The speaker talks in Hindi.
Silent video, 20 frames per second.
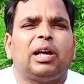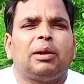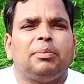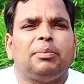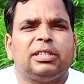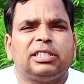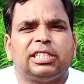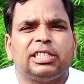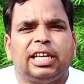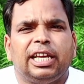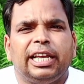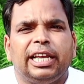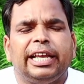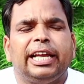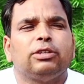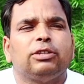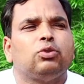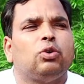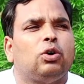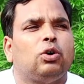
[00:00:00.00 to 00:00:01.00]
फार्मर्स हैं
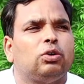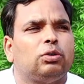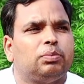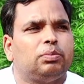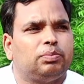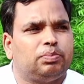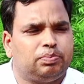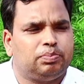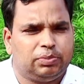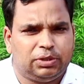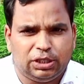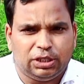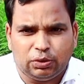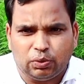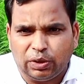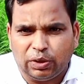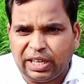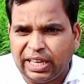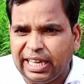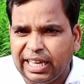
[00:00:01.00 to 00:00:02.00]
या जो और
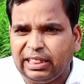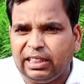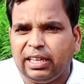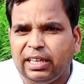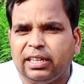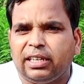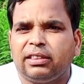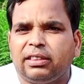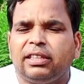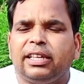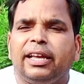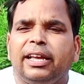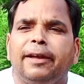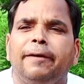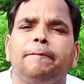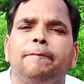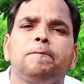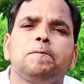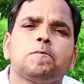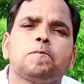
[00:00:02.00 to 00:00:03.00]
चीज़ों की खेती करते
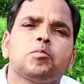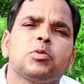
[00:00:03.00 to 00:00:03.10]
हैं